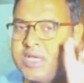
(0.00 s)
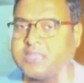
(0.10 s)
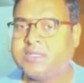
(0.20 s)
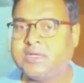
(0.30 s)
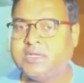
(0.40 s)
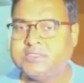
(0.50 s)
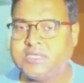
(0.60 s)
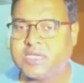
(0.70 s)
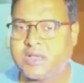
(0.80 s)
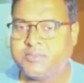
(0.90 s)
याद रख
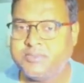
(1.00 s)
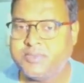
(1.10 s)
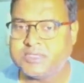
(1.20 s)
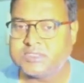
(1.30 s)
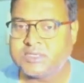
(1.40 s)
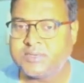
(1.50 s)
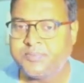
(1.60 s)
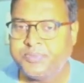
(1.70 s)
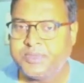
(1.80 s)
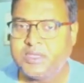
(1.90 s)
लीजिए यहाँ भी बेस है
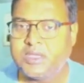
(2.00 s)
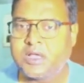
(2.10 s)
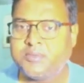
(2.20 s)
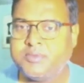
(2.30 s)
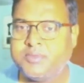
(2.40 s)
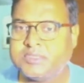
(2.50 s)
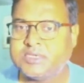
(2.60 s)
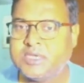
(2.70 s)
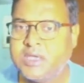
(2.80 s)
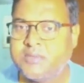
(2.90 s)
यहाँ भी बेस
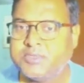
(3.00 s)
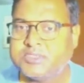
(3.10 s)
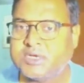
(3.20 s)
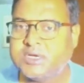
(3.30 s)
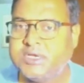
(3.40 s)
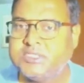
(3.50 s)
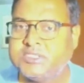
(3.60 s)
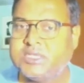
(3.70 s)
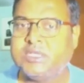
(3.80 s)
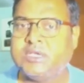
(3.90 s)
है बस
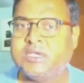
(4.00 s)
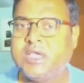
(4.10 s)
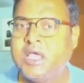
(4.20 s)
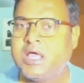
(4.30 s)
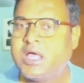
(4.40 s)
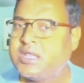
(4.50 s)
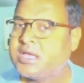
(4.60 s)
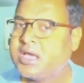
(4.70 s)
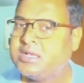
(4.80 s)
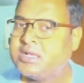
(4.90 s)
कंडीशन अलग है
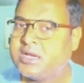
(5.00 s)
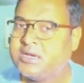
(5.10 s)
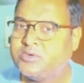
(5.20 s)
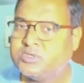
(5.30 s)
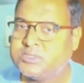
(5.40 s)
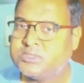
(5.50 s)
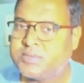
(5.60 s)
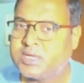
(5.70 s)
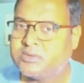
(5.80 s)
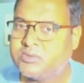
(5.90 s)
अल्काइल हलाइड को जब
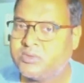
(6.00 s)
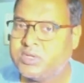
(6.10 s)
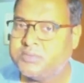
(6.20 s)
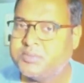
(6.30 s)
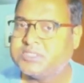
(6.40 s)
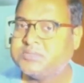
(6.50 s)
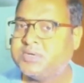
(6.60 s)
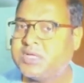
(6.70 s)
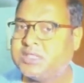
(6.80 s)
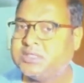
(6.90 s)
हम अल्कोहलिक बेस
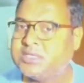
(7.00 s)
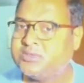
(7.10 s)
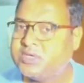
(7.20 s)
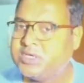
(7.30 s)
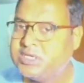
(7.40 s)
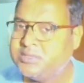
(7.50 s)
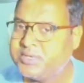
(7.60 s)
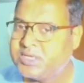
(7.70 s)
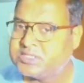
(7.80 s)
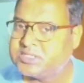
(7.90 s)
में डालते हैं तो
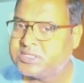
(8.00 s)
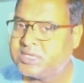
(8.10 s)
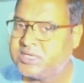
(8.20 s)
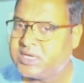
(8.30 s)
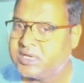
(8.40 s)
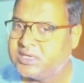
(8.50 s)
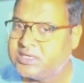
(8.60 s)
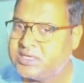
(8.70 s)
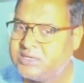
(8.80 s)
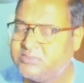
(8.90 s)
इलिमिनेशन यानी
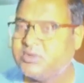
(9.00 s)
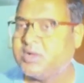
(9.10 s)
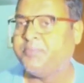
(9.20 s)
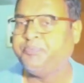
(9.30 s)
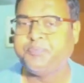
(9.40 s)
अल्कीन हुआ